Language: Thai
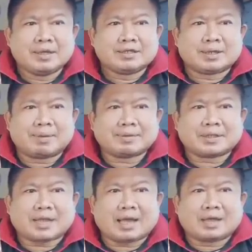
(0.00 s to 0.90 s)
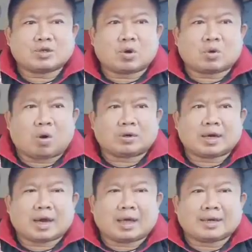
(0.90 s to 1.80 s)
สำหรับสไตล์การชกของ
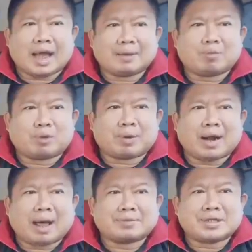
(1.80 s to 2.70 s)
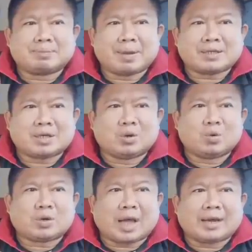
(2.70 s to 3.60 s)
ทางด้าน มนพรามสิทธิเพชรฉลู
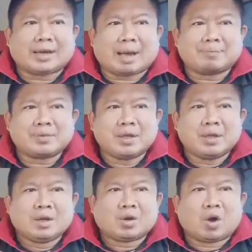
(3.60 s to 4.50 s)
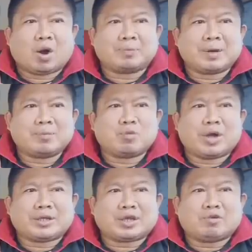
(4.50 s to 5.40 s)
กันนะครับ ก็เป็นม
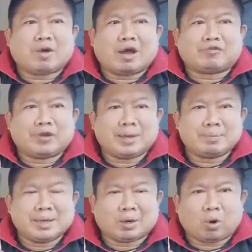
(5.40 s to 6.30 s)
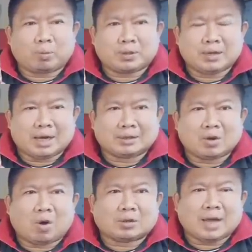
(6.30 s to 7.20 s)
วยจังหวะฝีมือครบเครื่อง
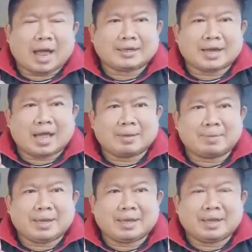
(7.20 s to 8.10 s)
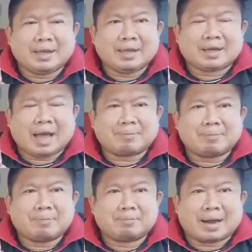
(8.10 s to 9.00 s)
นอกได้ในมีครับ
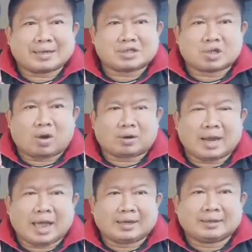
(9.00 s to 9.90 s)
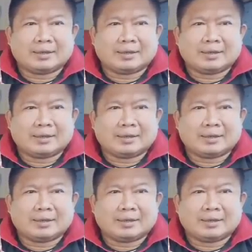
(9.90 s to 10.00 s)
หมัดศอกแรง